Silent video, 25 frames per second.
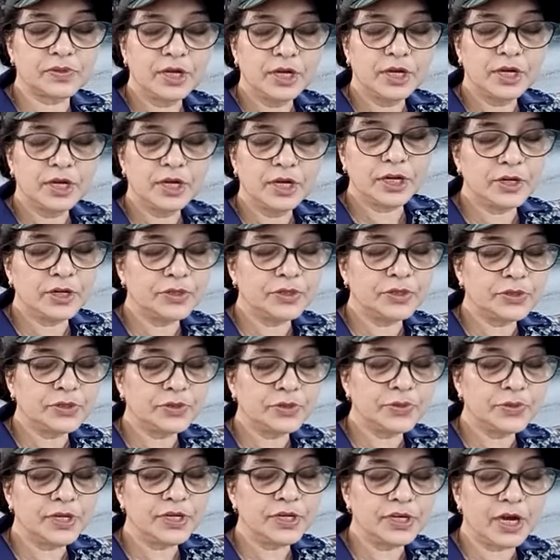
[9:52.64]
तेरी
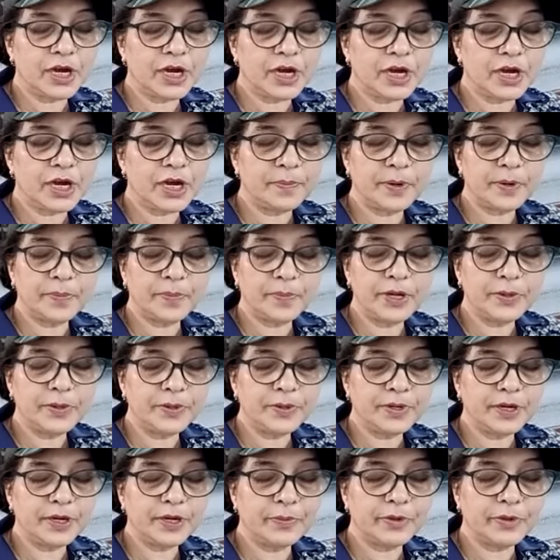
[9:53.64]
हजूरी यहाँ पर बनी
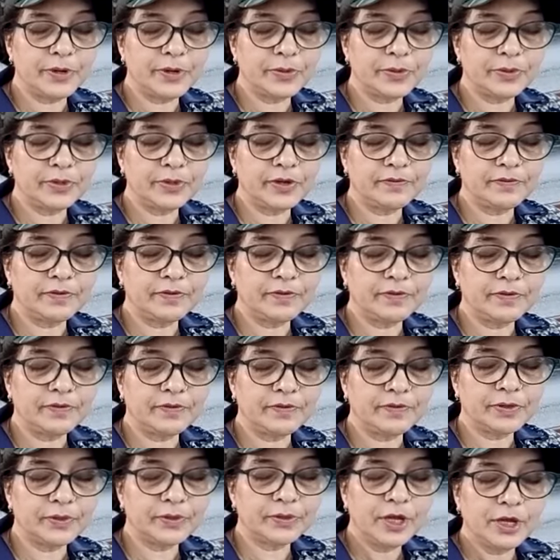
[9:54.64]
हुई है मेरे बंद
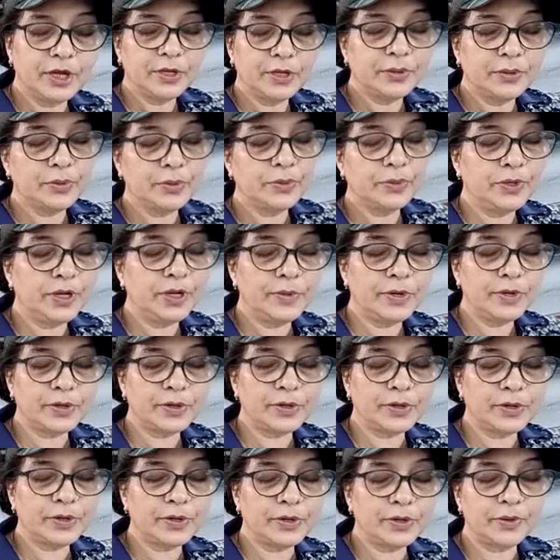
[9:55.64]
खुदा तू ही मेरे
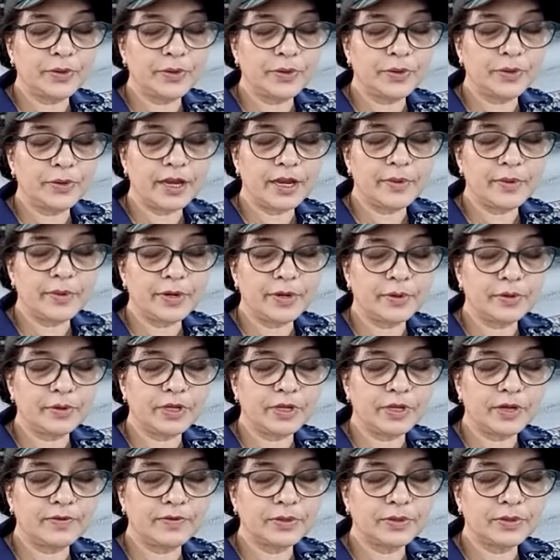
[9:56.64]
को लेके आए है मेरे
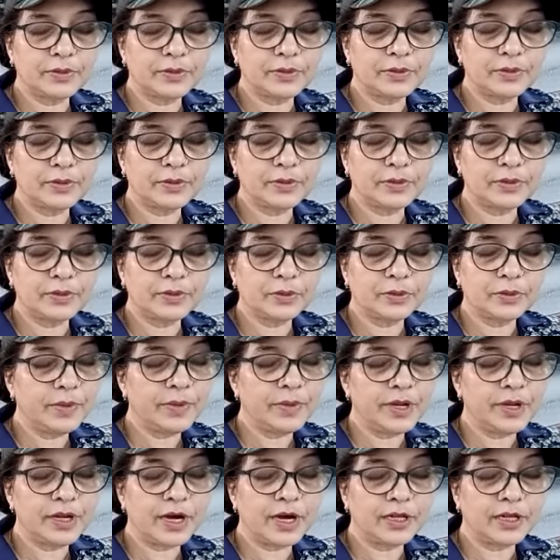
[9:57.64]
बंद खुदा तूने ही
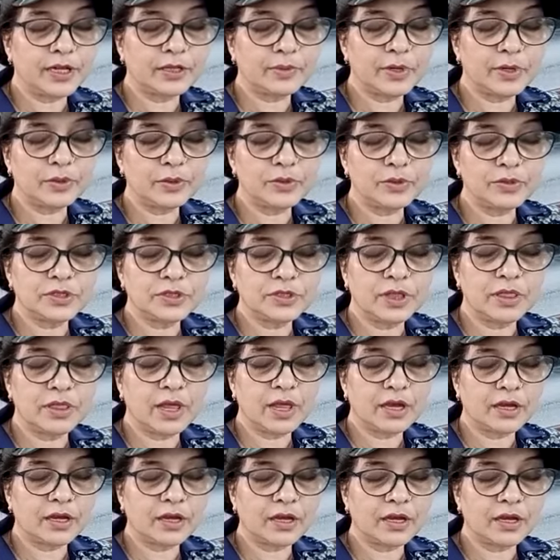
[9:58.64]
मेरी आत्मा को
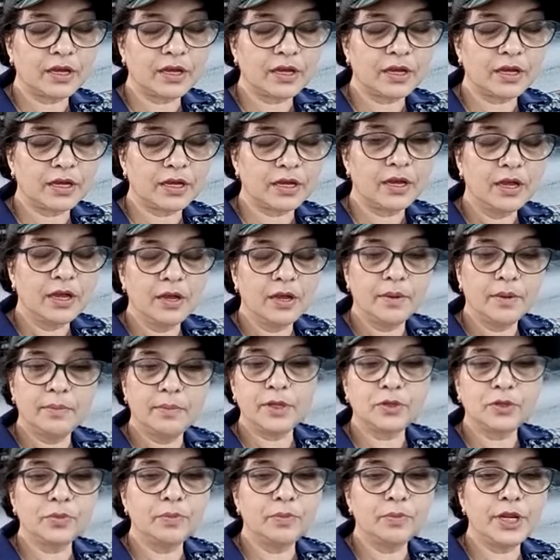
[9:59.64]
जिंदा किया है मैं
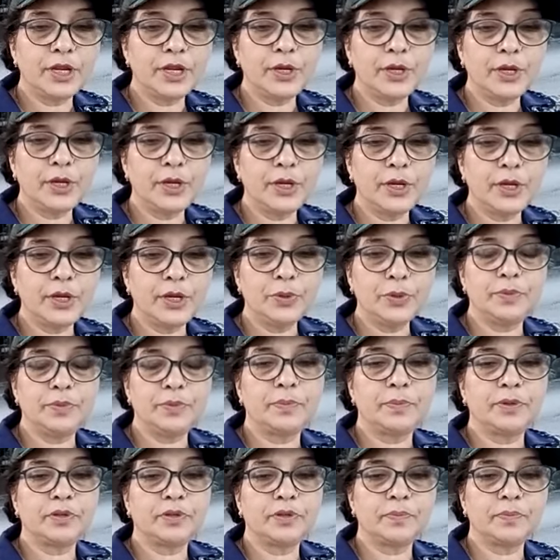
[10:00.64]
तो मरी हुई थी मेरे
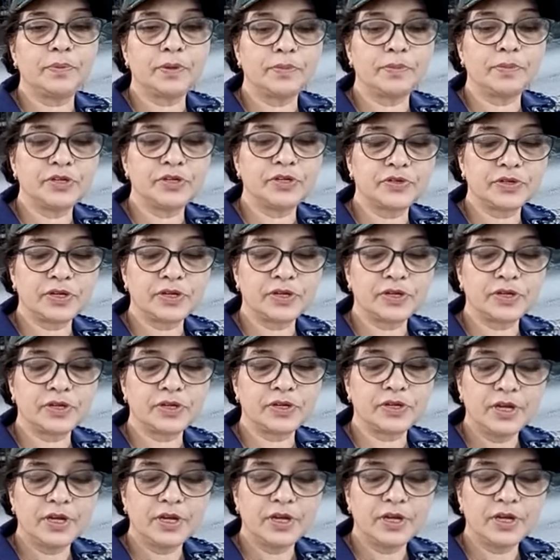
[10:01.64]
पिता परमेश्वर
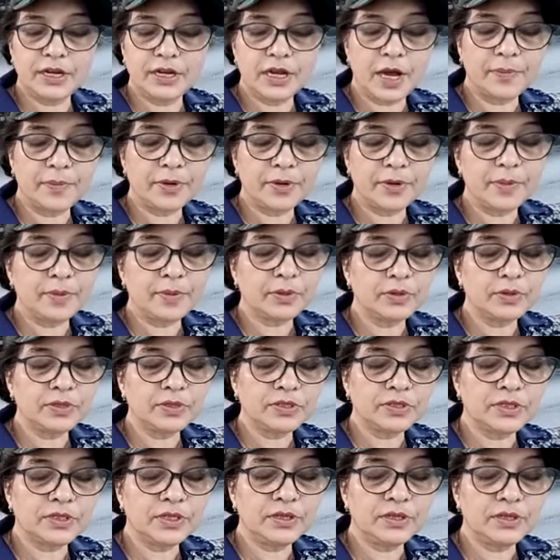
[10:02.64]
लेकिन आपने मेरे को
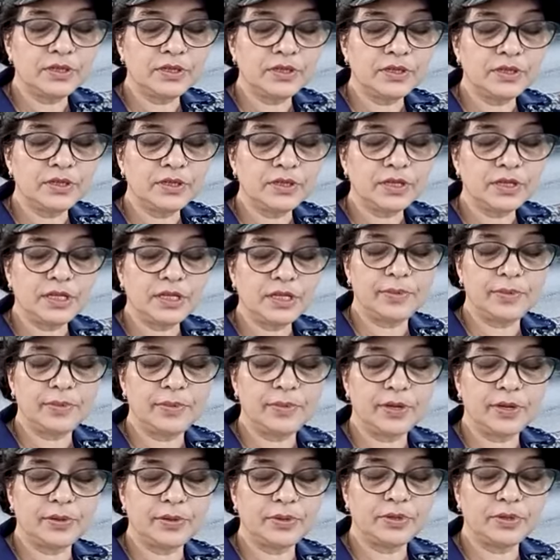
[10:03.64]
जिंदगी दी
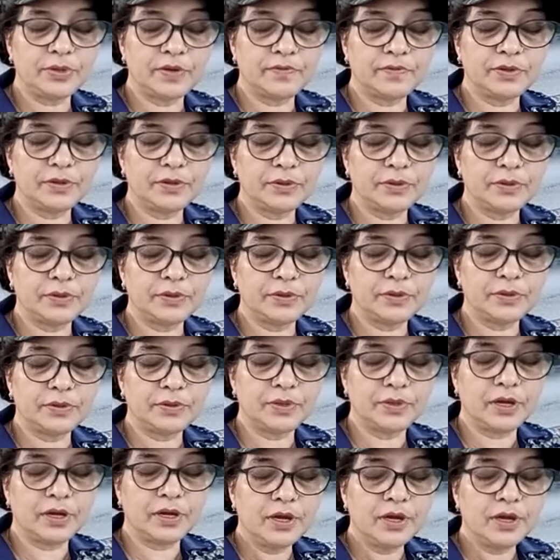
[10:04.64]
मेरे बंद खुदा
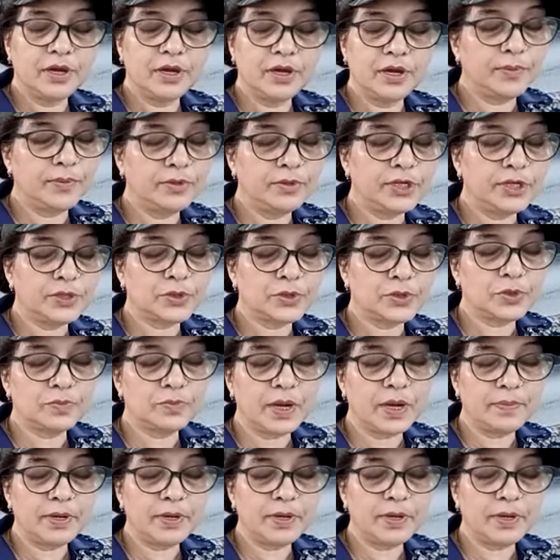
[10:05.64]
आप मुझे सुबह
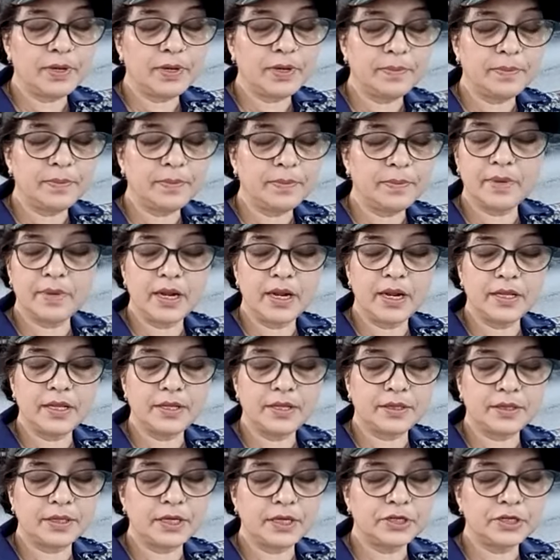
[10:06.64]
भी अपना मन्ना
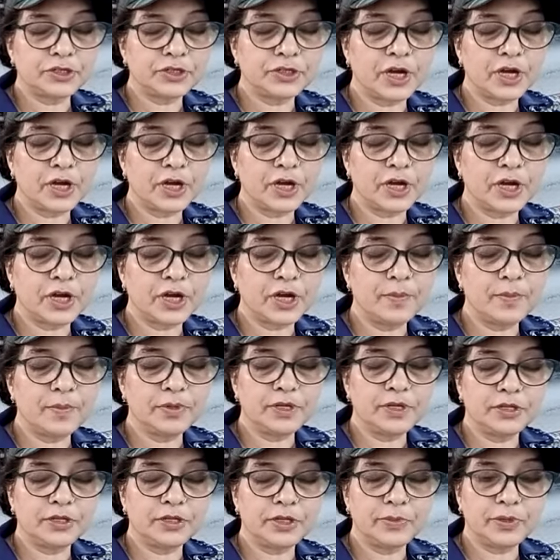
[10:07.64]
देते हैं शाम को भी
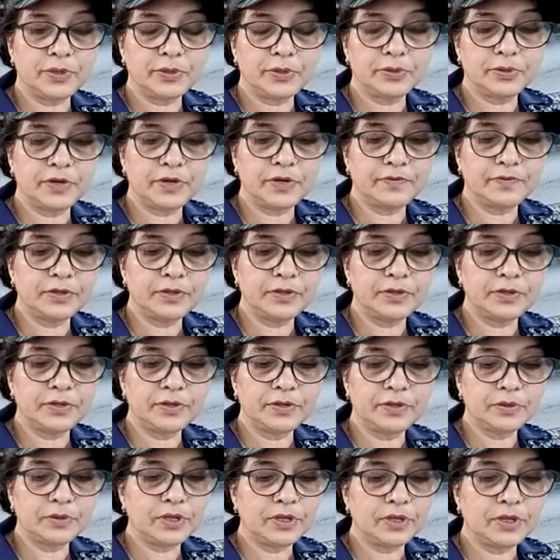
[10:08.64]
देते हैं मेरे बंद खुदा
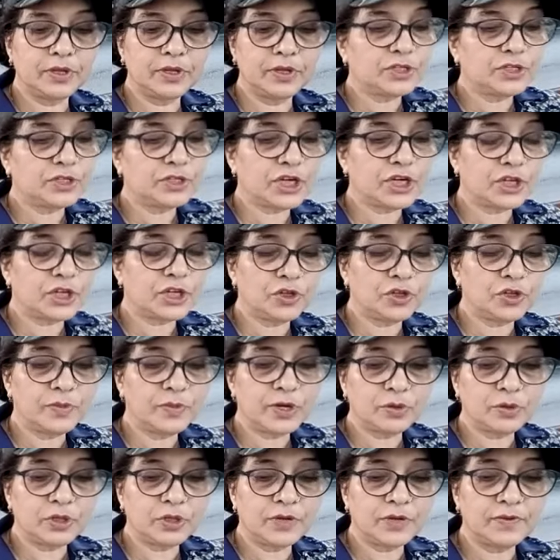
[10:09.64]
मैं चाहती मेरे
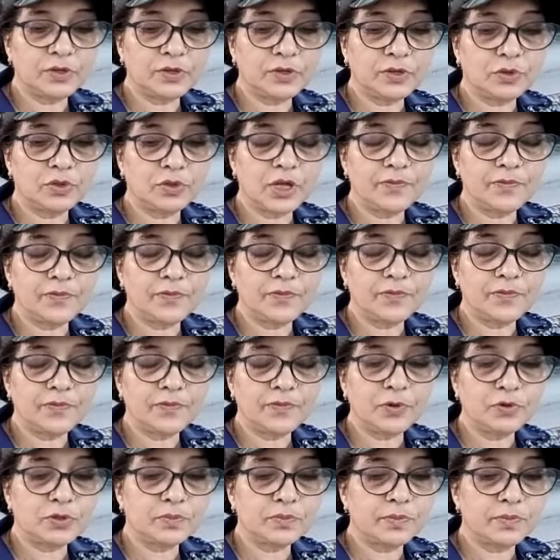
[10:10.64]
को दबन खुदा दबे उस
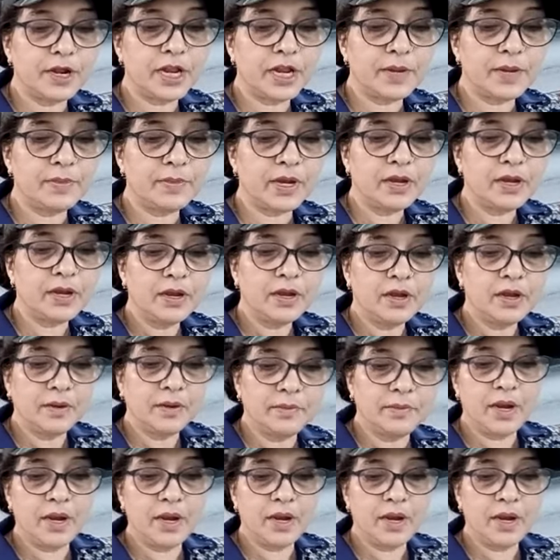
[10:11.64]
मन्ने में मैं
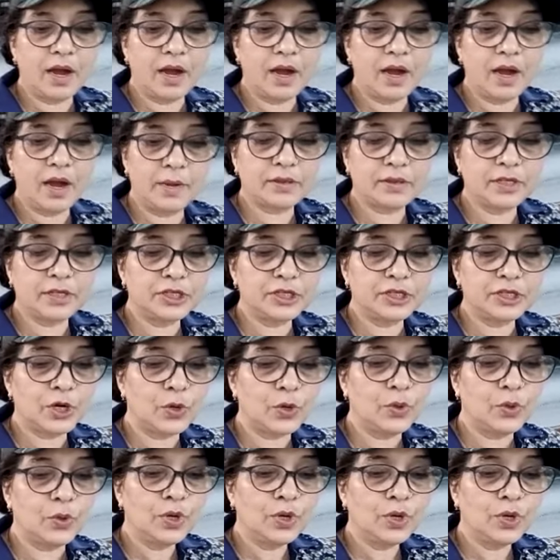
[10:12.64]
आगे बढ़ती जाऊं